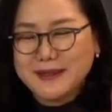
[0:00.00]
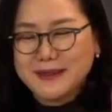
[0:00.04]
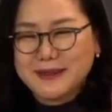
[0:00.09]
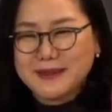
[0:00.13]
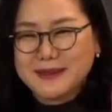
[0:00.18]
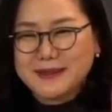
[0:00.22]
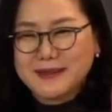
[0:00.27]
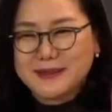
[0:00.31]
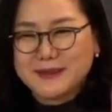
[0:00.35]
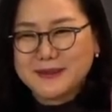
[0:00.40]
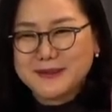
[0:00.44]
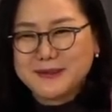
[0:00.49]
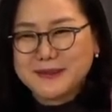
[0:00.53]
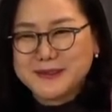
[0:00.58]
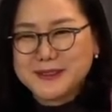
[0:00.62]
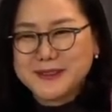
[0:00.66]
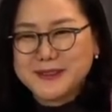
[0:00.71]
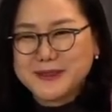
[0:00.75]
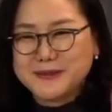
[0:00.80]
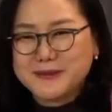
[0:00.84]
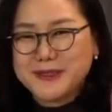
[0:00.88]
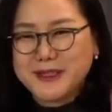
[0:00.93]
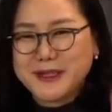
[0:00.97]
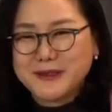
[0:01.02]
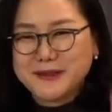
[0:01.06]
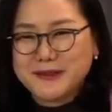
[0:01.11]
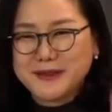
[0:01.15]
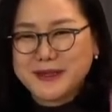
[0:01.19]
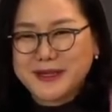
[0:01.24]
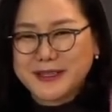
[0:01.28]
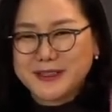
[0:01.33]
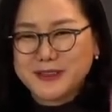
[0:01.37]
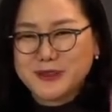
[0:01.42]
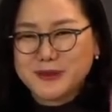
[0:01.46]
어, 고전
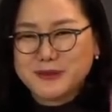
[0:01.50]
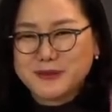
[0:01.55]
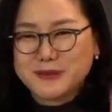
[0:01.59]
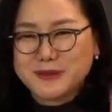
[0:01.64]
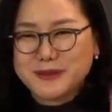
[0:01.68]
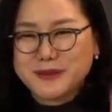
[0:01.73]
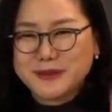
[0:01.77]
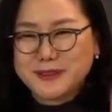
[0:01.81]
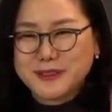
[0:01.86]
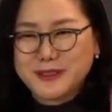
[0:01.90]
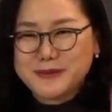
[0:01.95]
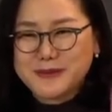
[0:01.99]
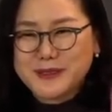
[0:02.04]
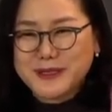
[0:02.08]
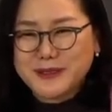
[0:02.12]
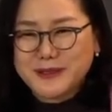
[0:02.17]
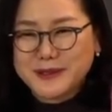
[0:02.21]
인문학교가 아니고 북클럽에